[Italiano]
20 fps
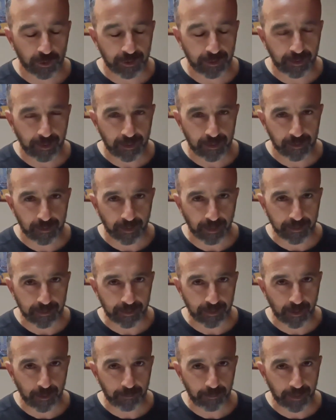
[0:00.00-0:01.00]

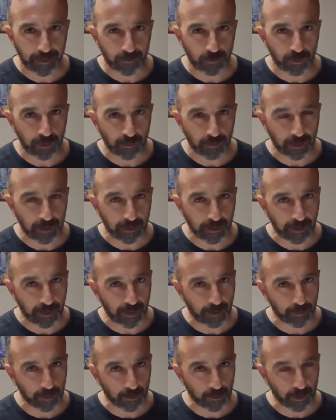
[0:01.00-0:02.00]
interessante per tutti quelli che
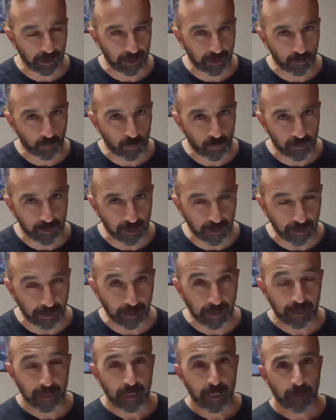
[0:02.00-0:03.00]
amano la
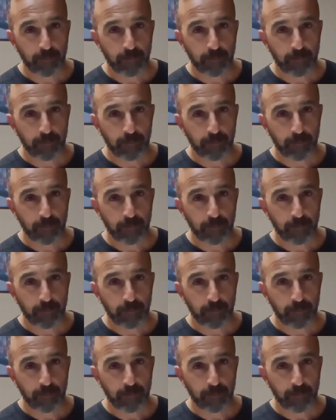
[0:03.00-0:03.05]
musica,